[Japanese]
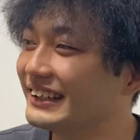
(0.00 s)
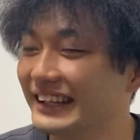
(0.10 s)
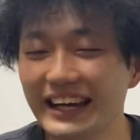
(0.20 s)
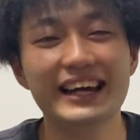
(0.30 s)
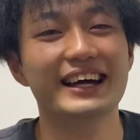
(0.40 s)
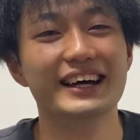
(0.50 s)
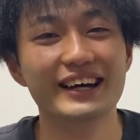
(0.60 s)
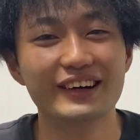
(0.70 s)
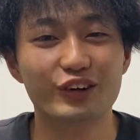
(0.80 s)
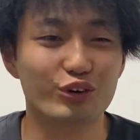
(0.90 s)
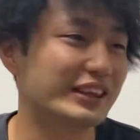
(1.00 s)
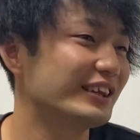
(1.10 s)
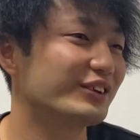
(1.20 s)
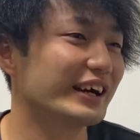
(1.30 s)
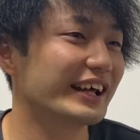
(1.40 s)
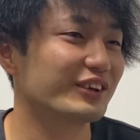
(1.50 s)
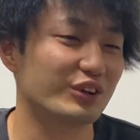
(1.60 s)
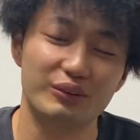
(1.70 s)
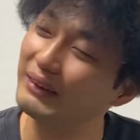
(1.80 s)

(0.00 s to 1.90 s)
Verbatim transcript: ね、5点取られると。